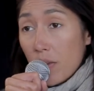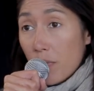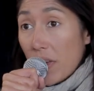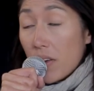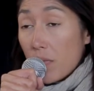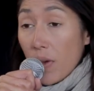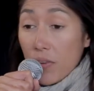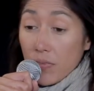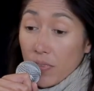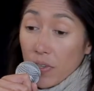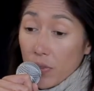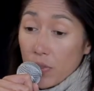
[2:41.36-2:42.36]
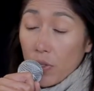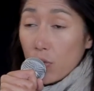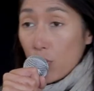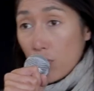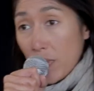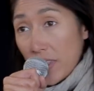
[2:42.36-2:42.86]
a fait en sorte
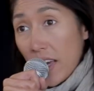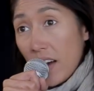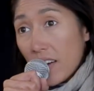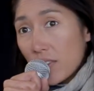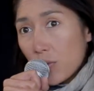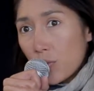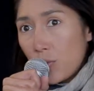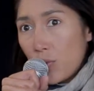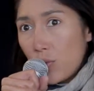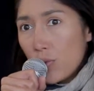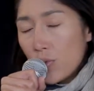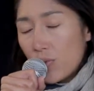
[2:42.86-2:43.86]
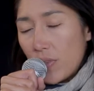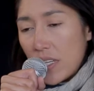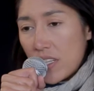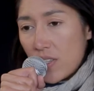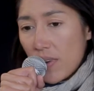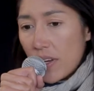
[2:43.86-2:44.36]
que je m'égare. Donc, du coup, je
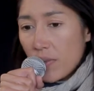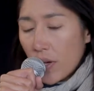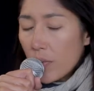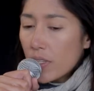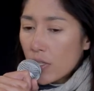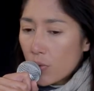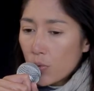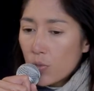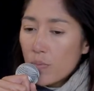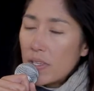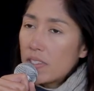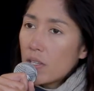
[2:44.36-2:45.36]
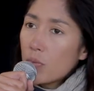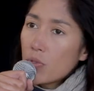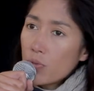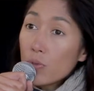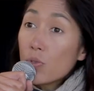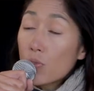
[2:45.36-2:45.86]
vais, je vais aller vraiment à l'écoute de mes
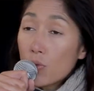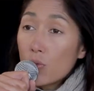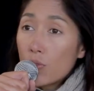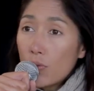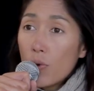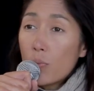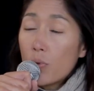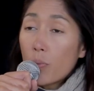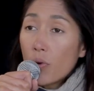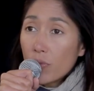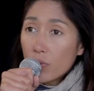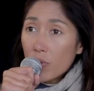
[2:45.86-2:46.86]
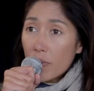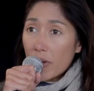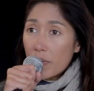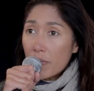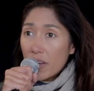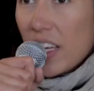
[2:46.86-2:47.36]
émotions et de ce que je veux au plus profond de
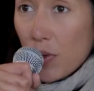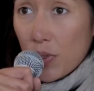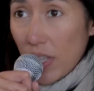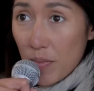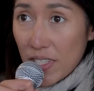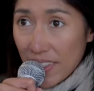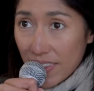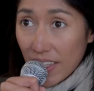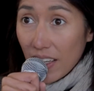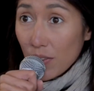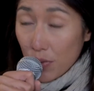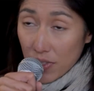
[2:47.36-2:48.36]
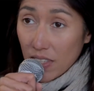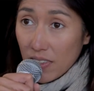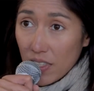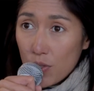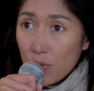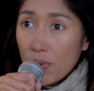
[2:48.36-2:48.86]
moi-même. Et le Kamchatka, donc cette
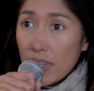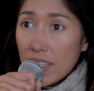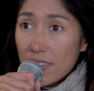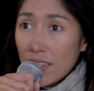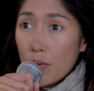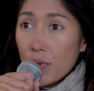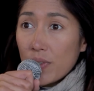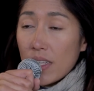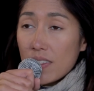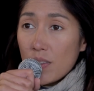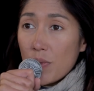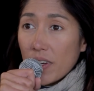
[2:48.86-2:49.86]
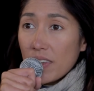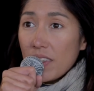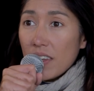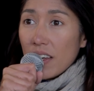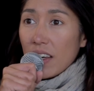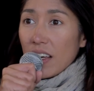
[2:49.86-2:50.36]
région à l'extrême de la Sibérie,